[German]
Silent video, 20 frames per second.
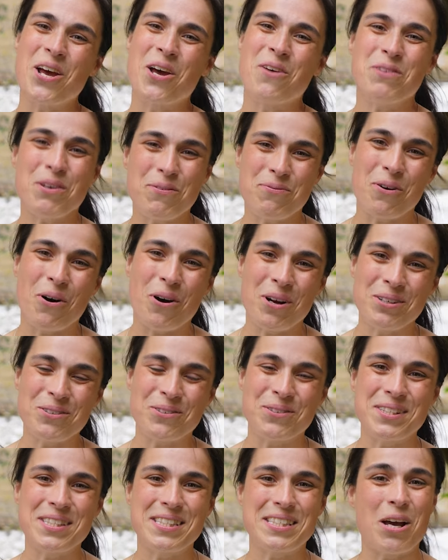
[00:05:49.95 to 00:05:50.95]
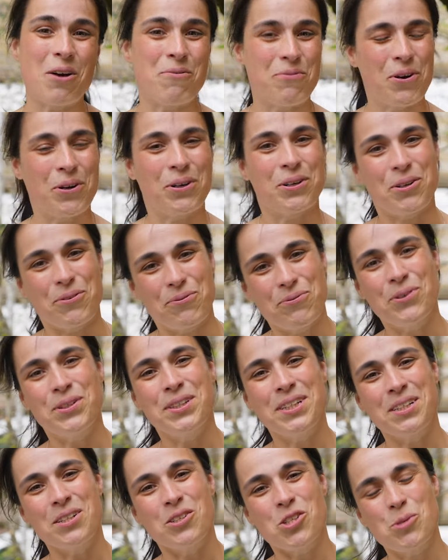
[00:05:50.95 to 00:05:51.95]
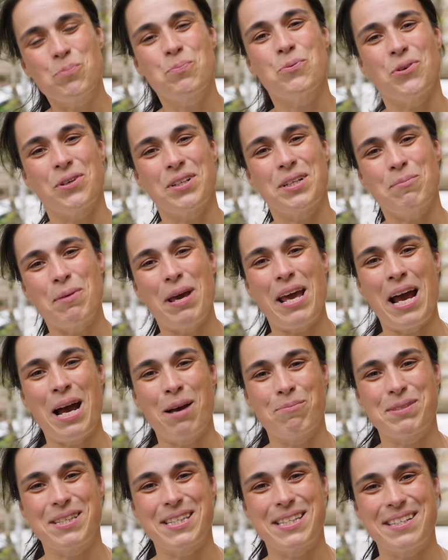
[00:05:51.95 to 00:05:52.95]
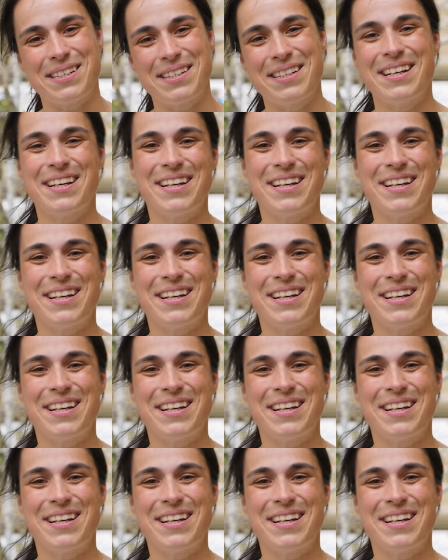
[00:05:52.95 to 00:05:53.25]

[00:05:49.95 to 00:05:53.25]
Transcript: wir freuen uns auf eure gefundenen Spuren im Herbst.